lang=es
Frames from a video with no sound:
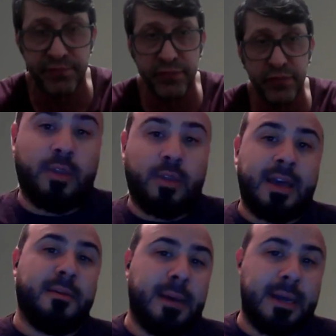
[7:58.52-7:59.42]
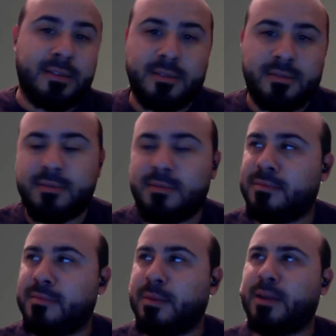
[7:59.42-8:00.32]
Mire usted, además,
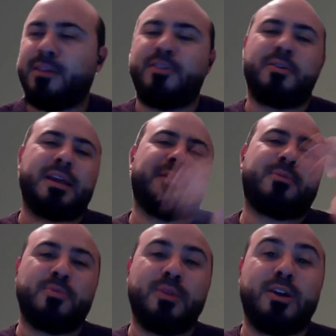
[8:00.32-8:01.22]
bueno, no nos queremos ir